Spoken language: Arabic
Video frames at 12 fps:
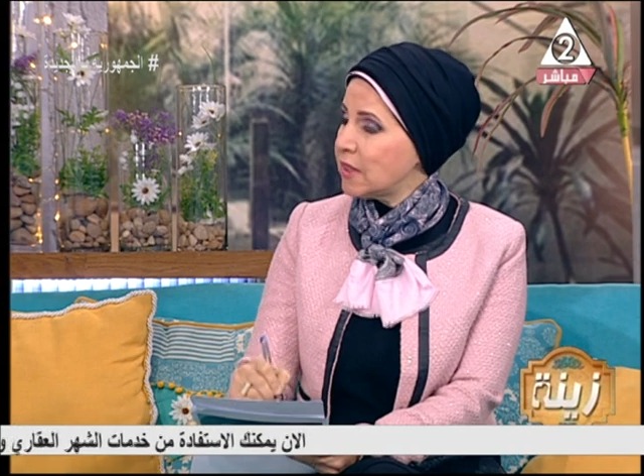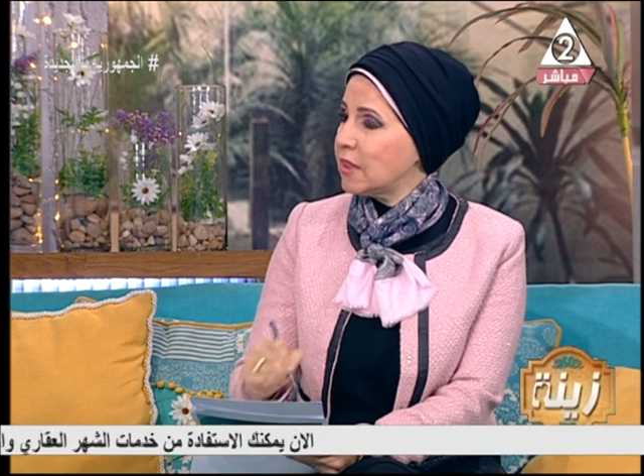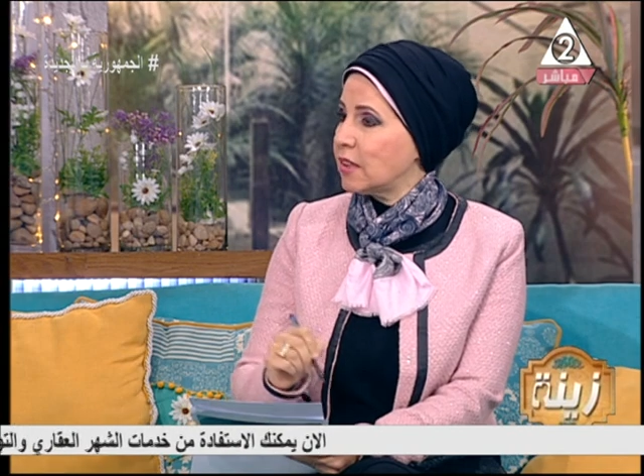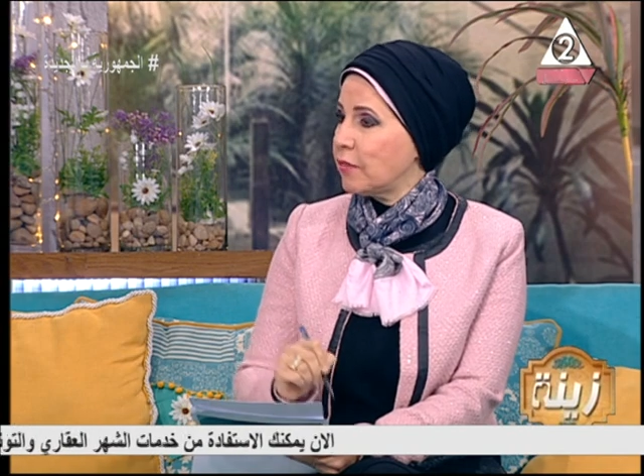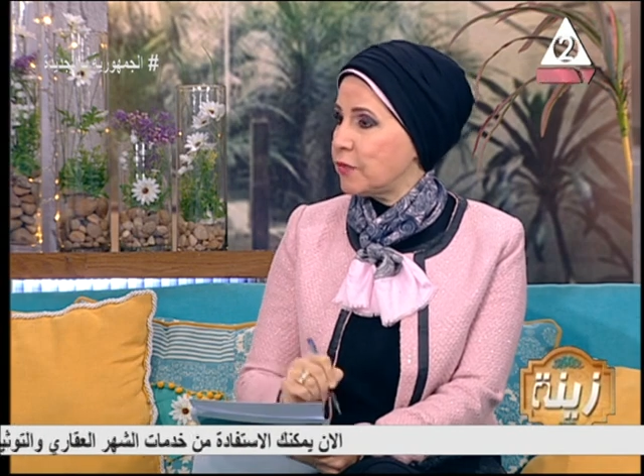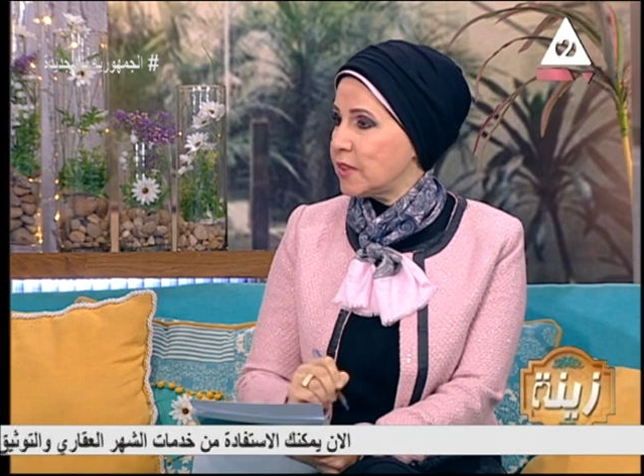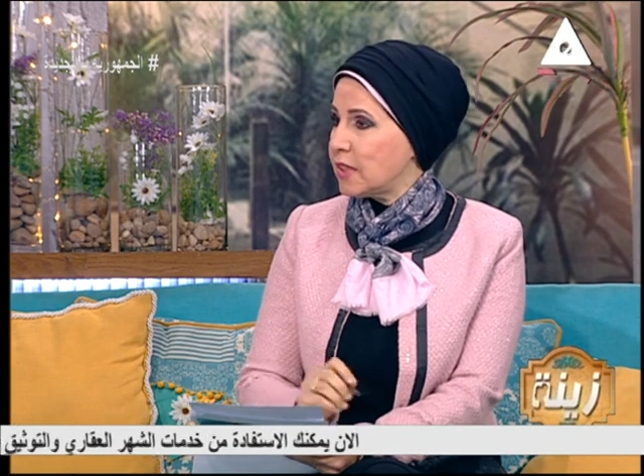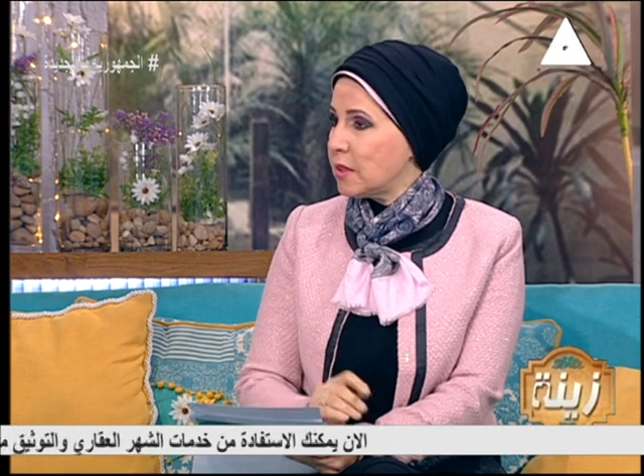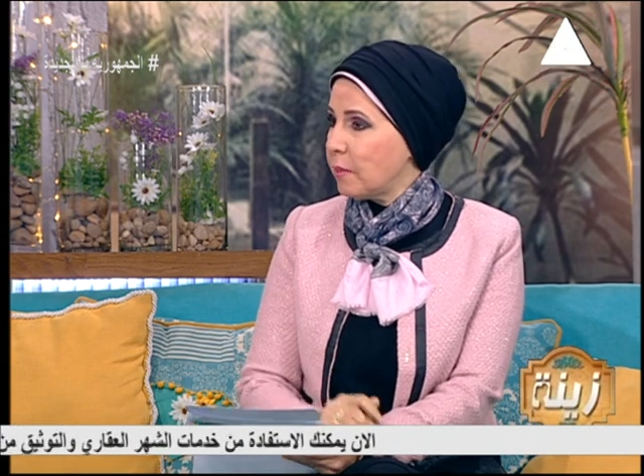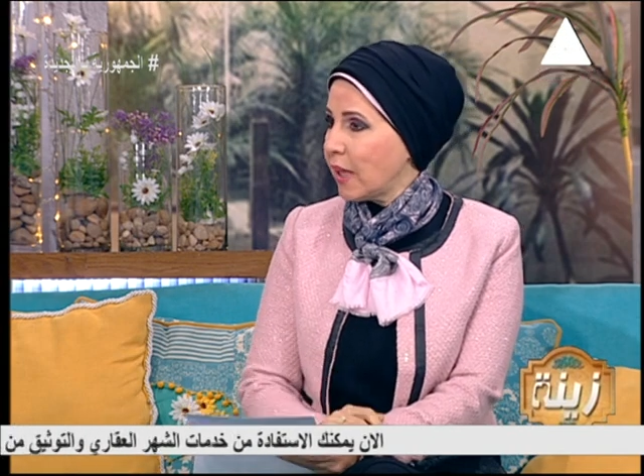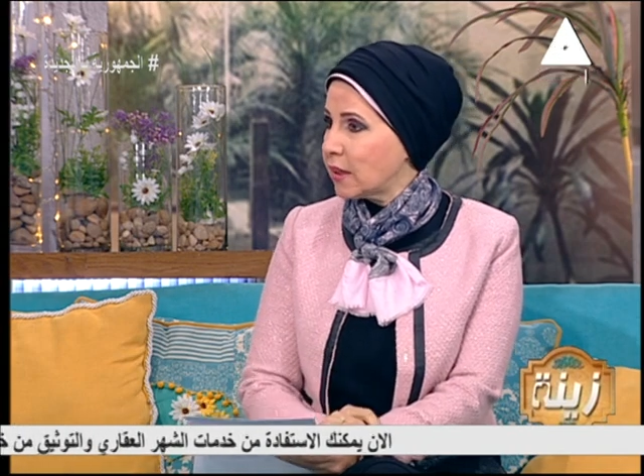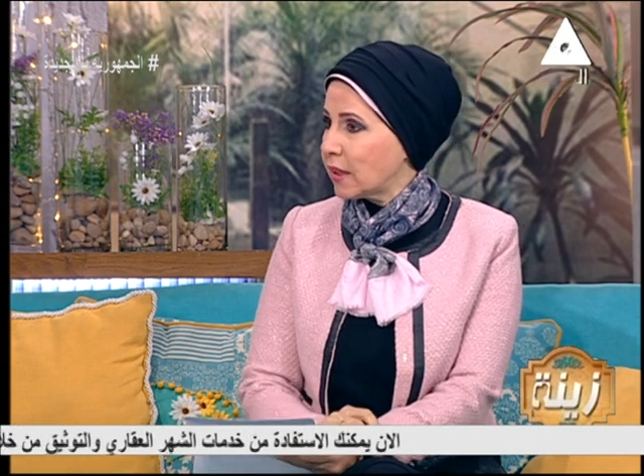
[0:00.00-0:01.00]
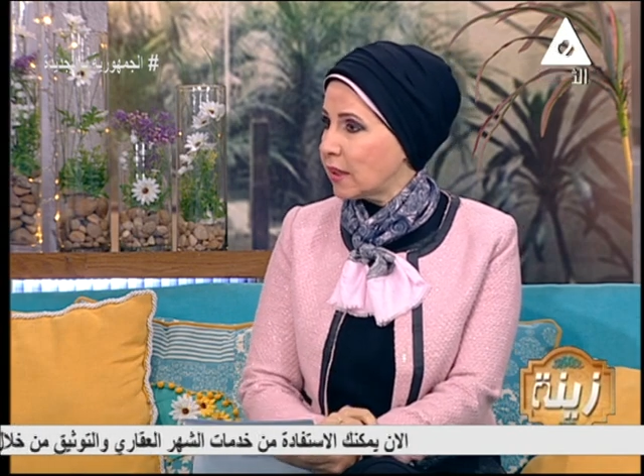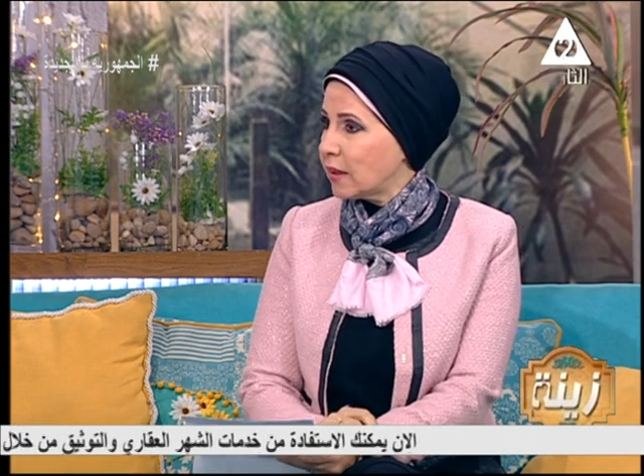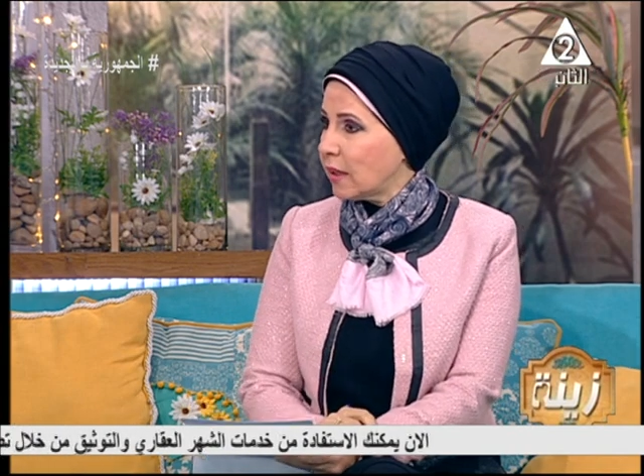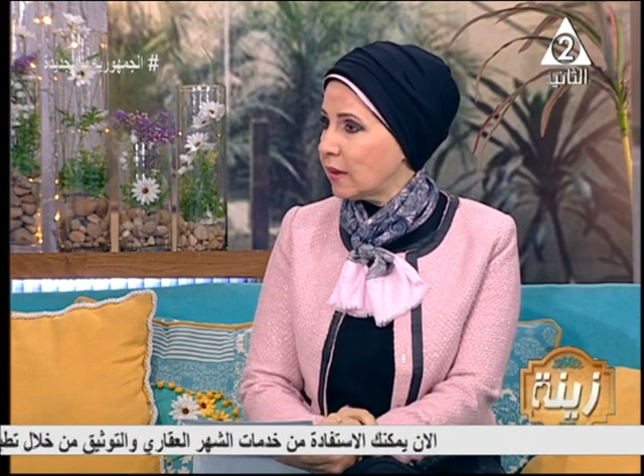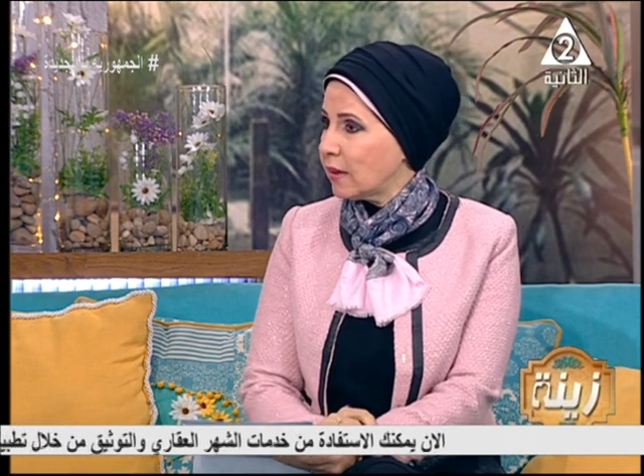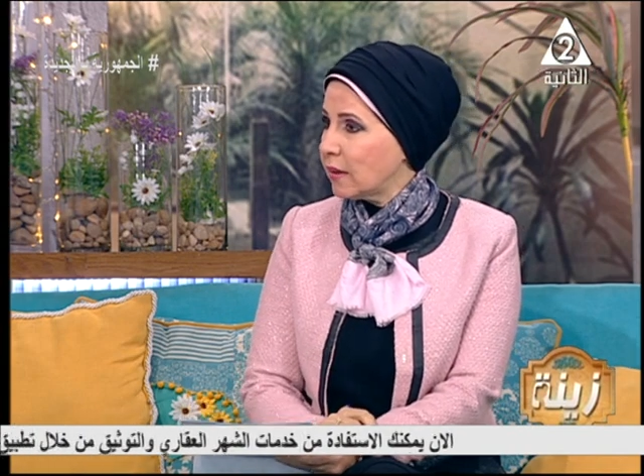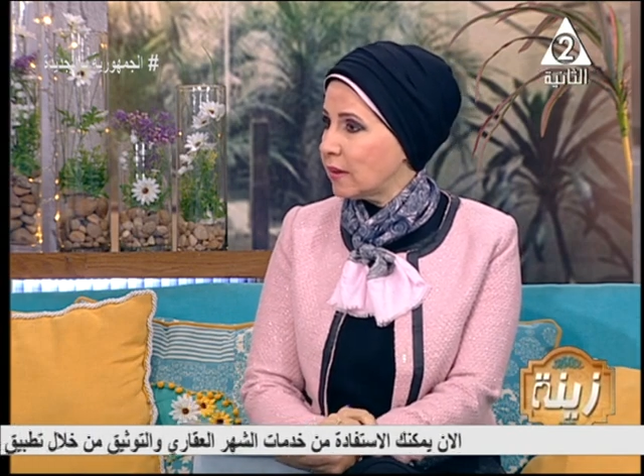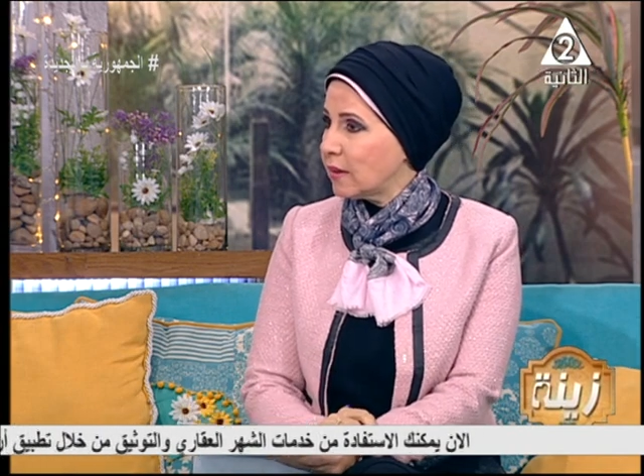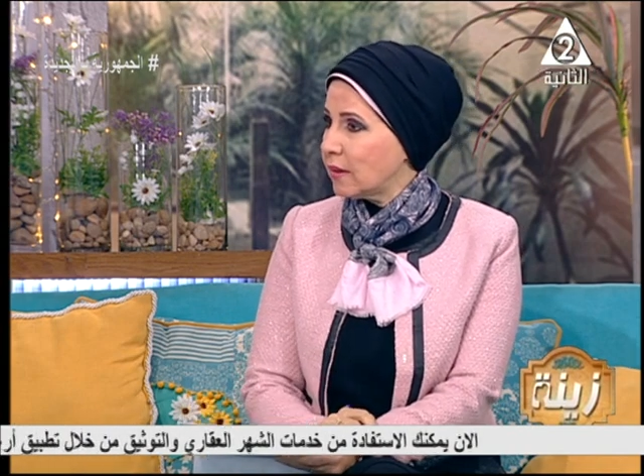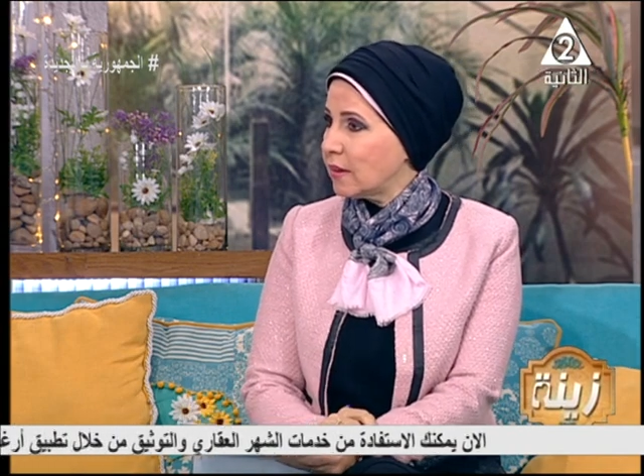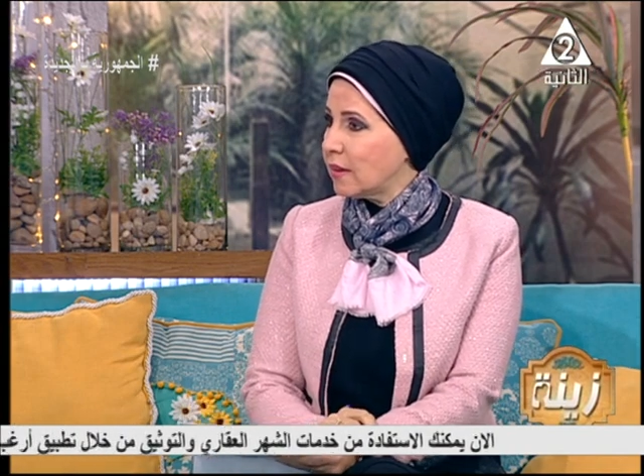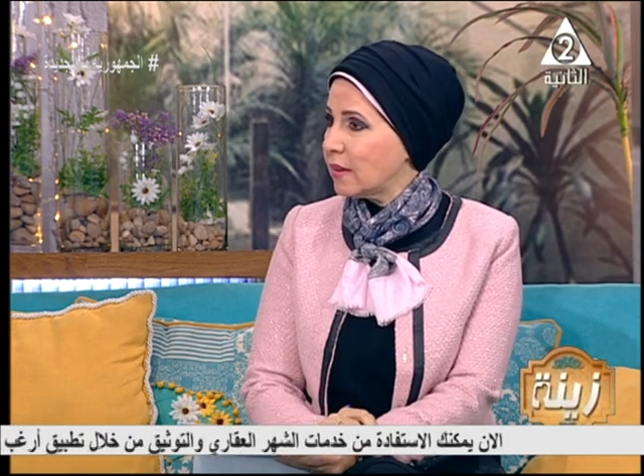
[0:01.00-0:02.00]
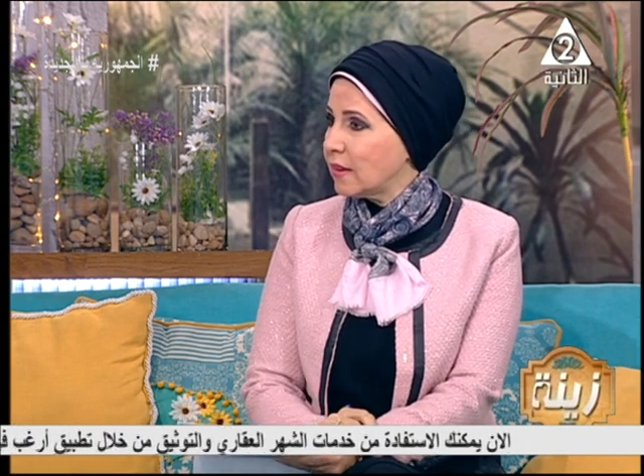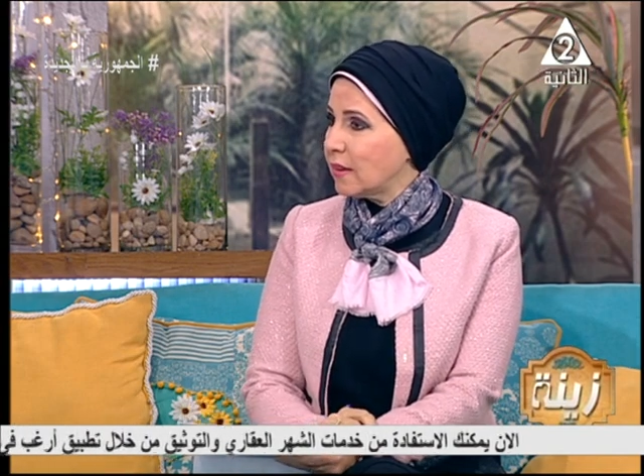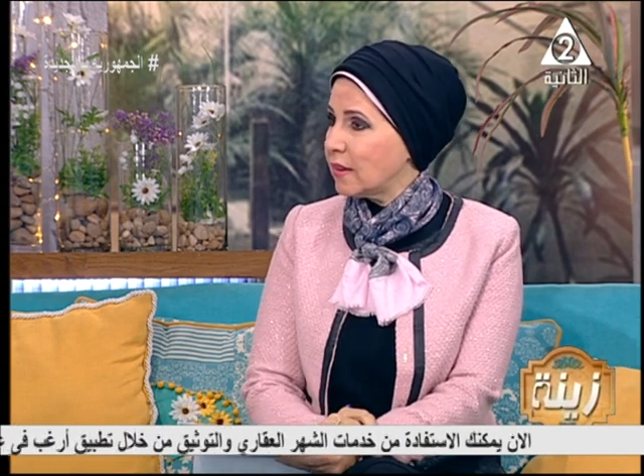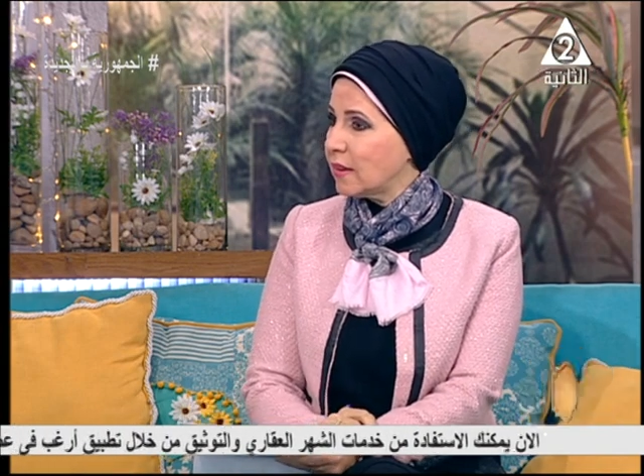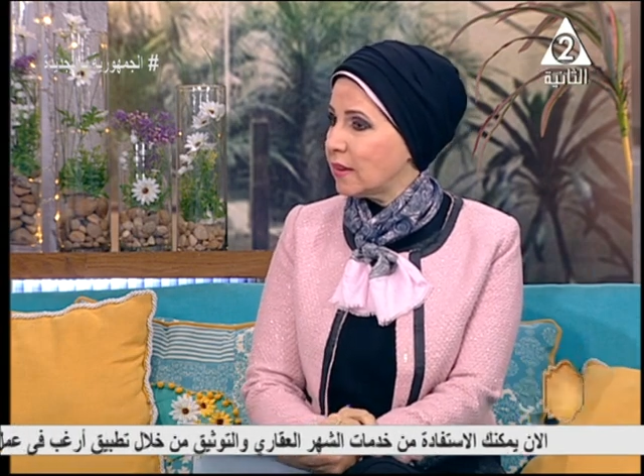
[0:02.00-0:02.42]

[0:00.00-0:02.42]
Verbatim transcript: تنفذيه بعد كده أه والله